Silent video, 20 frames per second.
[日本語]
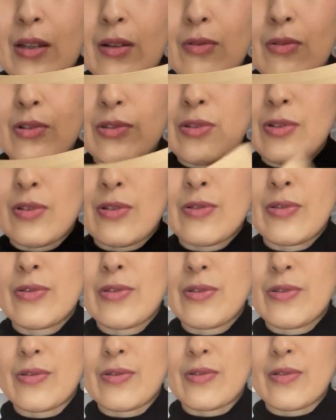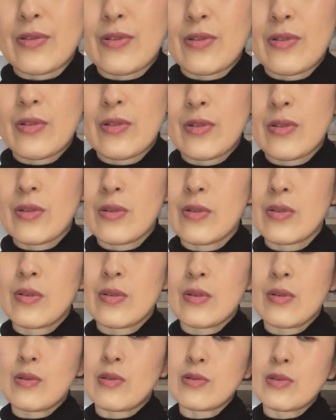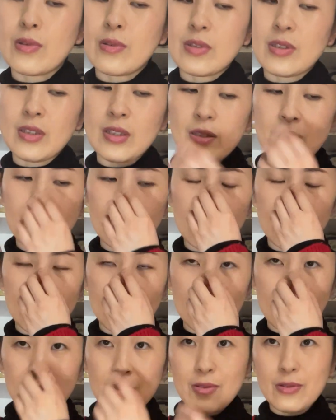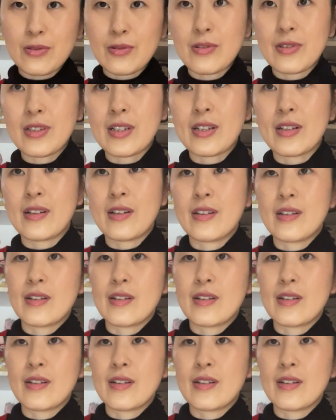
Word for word: この冬今年の1月ぐらいか